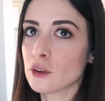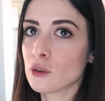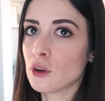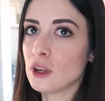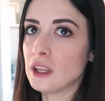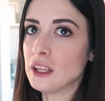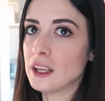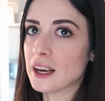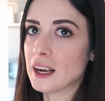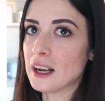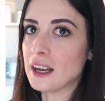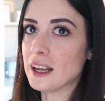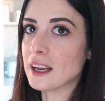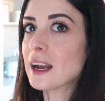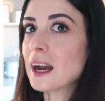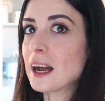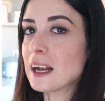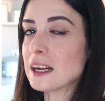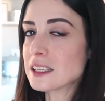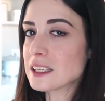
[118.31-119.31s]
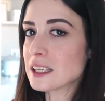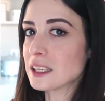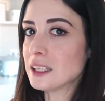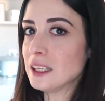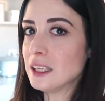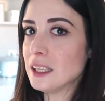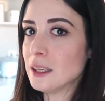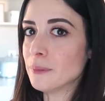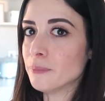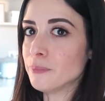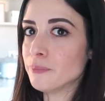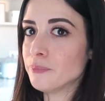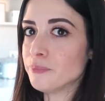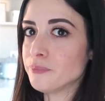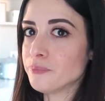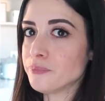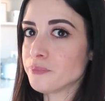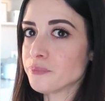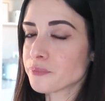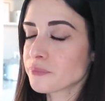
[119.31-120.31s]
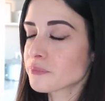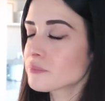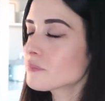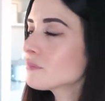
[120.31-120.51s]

togliere le calze di mm,